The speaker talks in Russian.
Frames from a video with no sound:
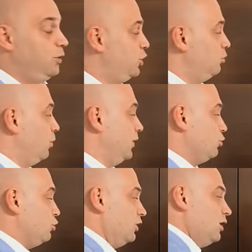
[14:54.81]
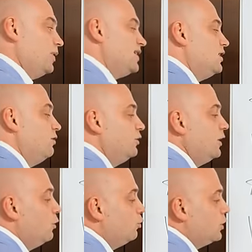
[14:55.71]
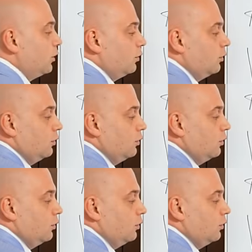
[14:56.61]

Почему? Потому что вот эти позитивные люди,